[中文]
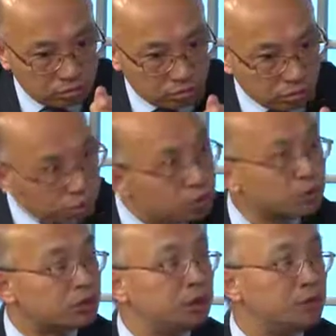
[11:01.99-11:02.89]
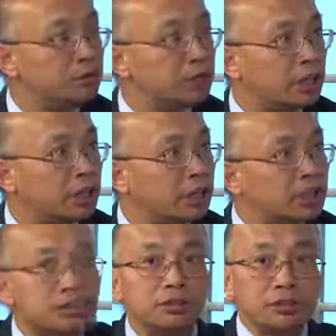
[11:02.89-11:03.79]
永久性的绿卡。
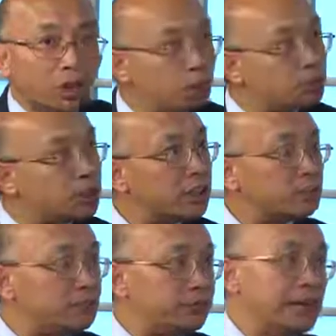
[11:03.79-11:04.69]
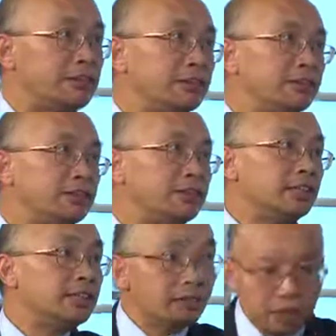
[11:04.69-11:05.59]
至于说后面项目 fail 了，
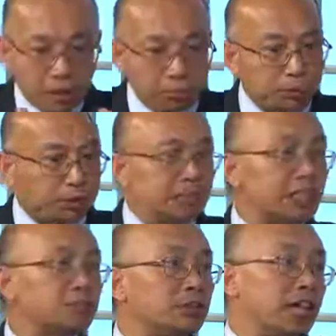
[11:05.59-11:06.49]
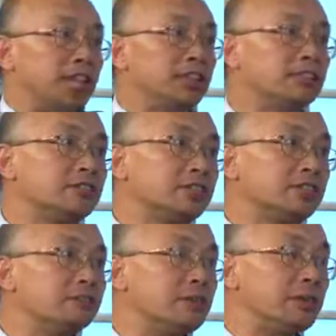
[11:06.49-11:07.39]
因为它不存在说两年之后它
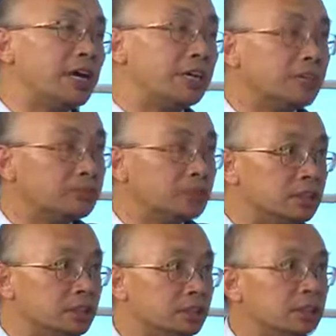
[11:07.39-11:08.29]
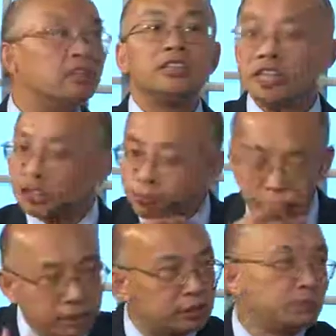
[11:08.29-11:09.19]
身份变黑的问题，那就
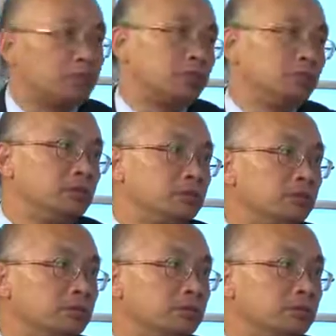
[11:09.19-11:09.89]
没有这么多纠结。